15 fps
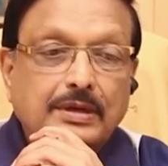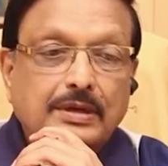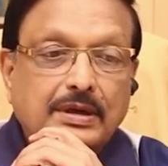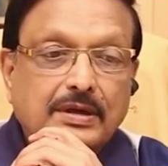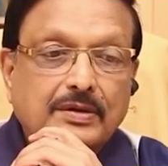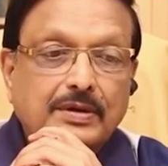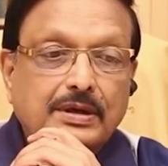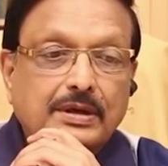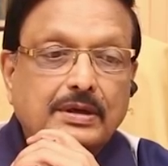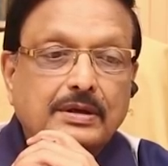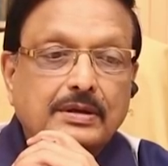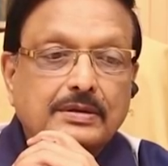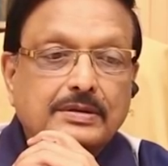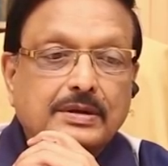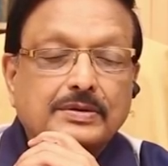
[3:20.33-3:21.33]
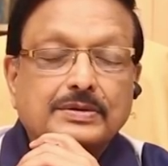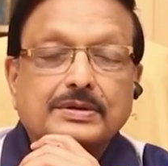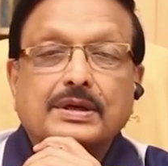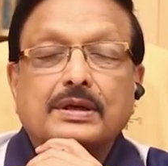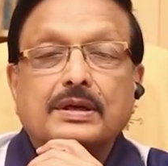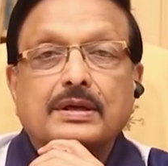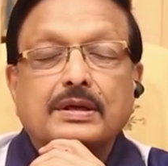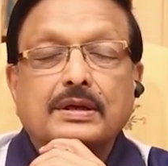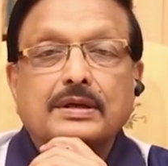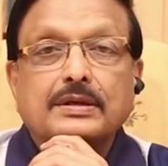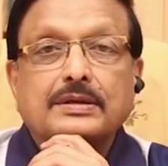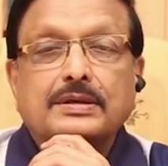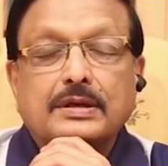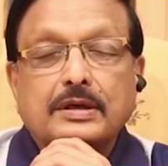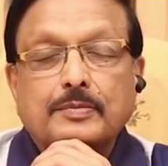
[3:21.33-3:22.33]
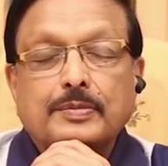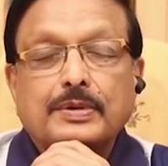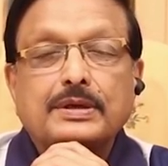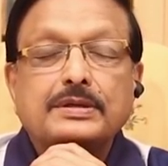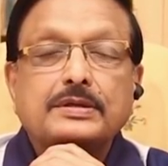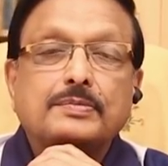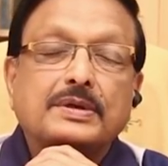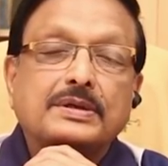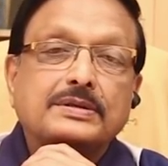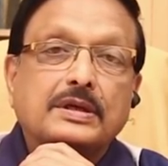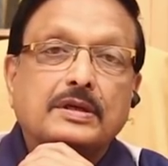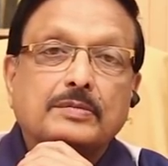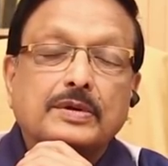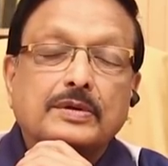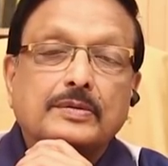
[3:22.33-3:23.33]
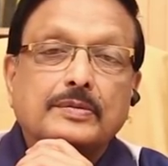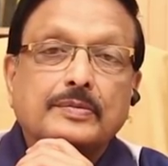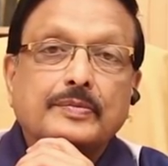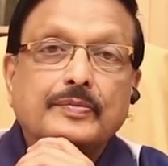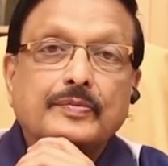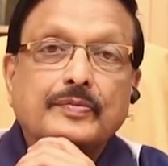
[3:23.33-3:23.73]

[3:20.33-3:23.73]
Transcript: ఈ రకమైన సంస్కారాన్ని చిన్నప్పటి నుంచి పెంచాలి మనం